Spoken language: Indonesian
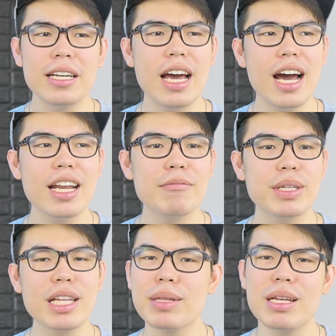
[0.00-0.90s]
Dan
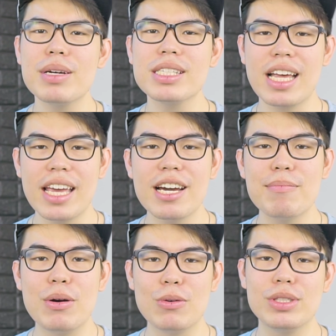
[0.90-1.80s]
pertama-tama saya
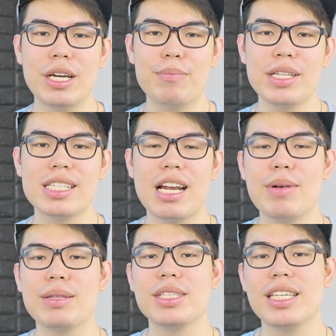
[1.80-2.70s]
mau ngucapin
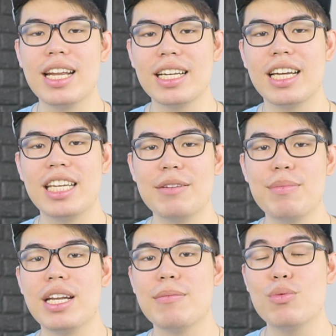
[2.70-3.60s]
selamat menjalankan
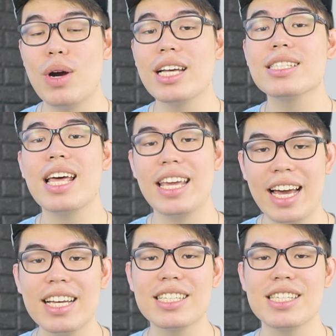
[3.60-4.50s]
ibadah puasa ya